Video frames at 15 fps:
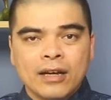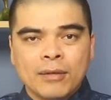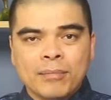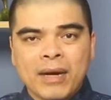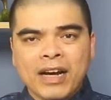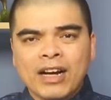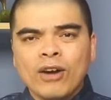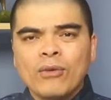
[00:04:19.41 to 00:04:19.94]

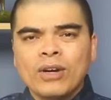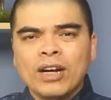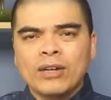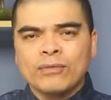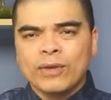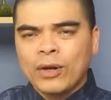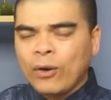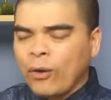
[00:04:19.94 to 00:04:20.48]
mà không
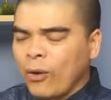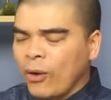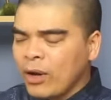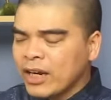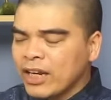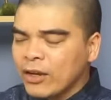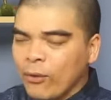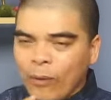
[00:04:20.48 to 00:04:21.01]
cần phải lo
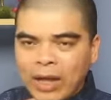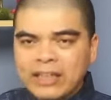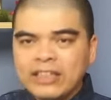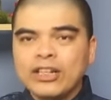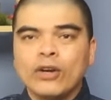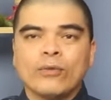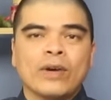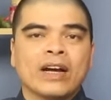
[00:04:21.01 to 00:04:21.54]
nghĩ quá
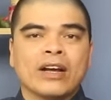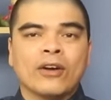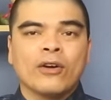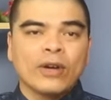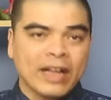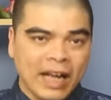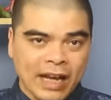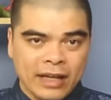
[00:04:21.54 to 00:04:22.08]
nhiều về cái
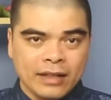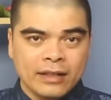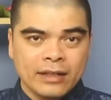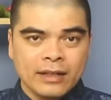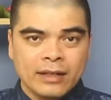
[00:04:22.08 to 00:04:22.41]
con cái